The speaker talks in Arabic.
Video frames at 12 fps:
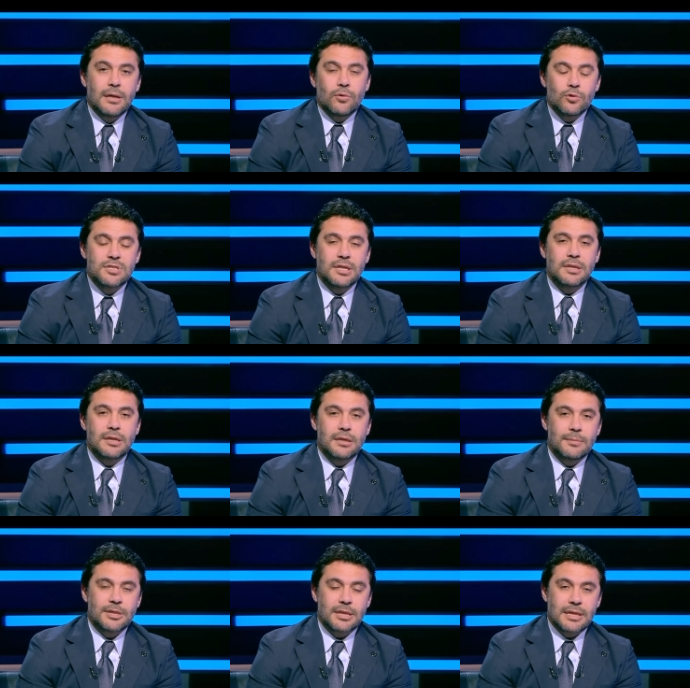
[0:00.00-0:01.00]
وصلنا
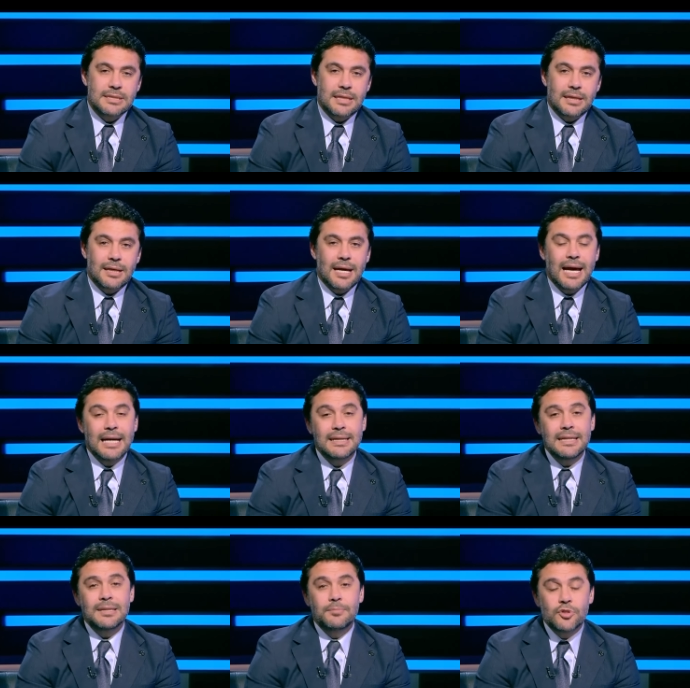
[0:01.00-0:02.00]
لضربات الجزاء
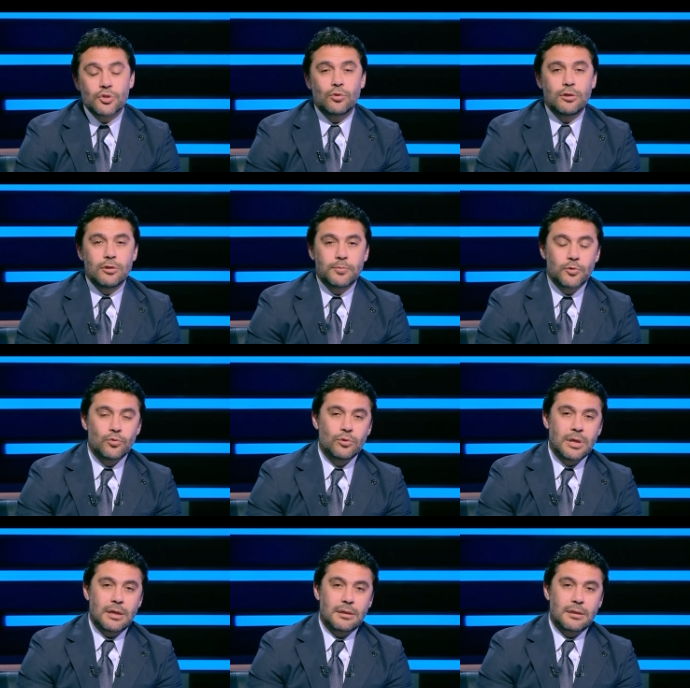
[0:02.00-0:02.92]
اكيد مش كل بطوله